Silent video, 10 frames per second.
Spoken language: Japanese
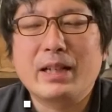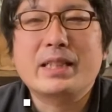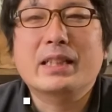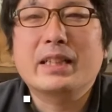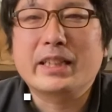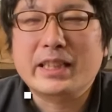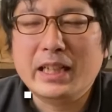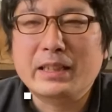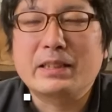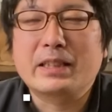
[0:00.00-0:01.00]
ちゃったりし
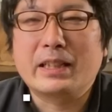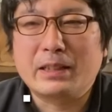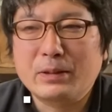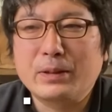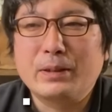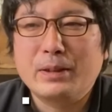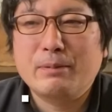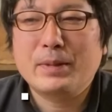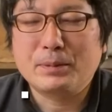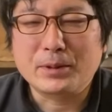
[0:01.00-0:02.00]
たんですけれど
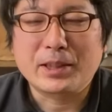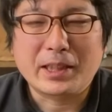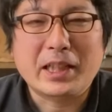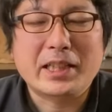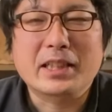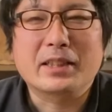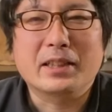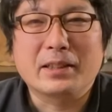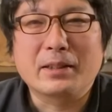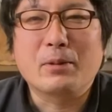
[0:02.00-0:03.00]
まあもう連れて帰っちゃっ
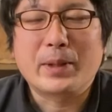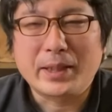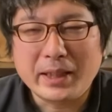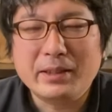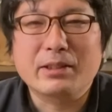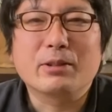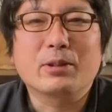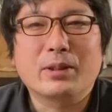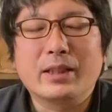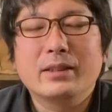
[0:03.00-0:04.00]
たんでごめんねっていうこ
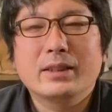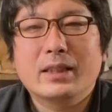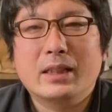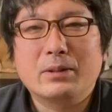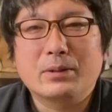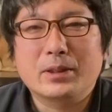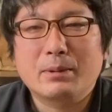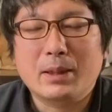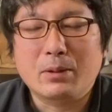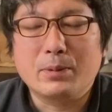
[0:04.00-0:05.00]
とであのし
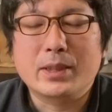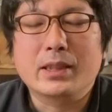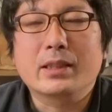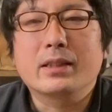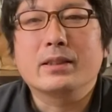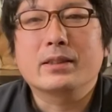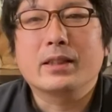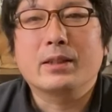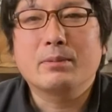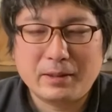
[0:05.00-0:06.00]
ばらくお店にいたんです
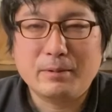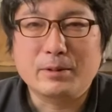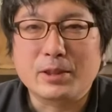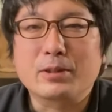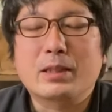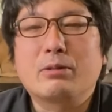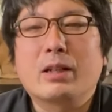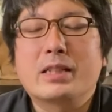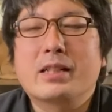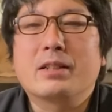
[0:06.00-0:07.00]
けれどもうちのスタッフの
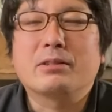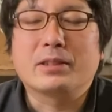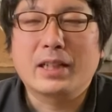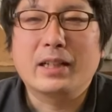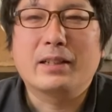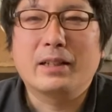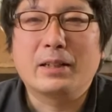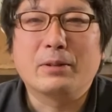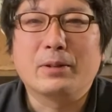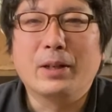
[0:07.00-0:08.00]
笠原君が
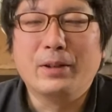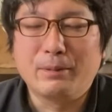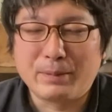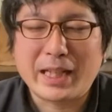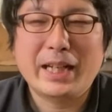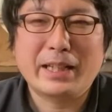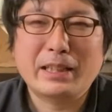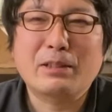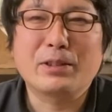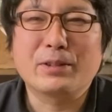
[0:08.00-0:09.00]
あの見かね
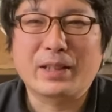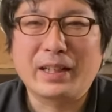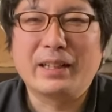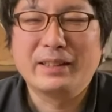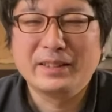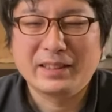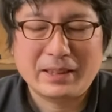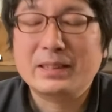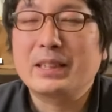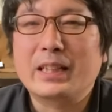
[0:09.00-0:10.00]
てというか
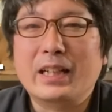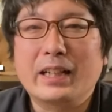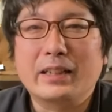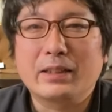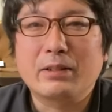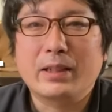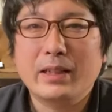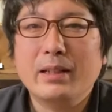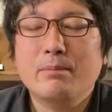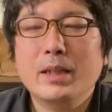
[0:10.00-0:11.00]
連れて帰ってくれ
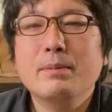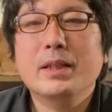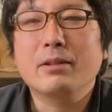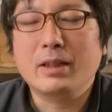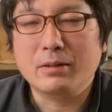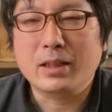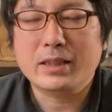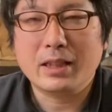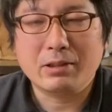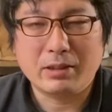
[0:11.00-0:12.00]
て、まあ、今ではあの
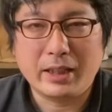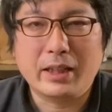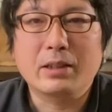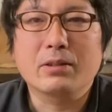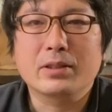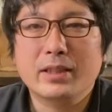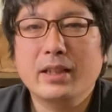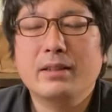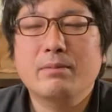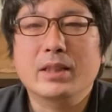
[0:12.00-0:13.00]
笠原君の愛犬とし
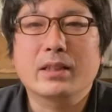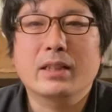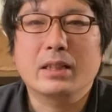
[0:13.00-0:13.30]
て、まあ、あ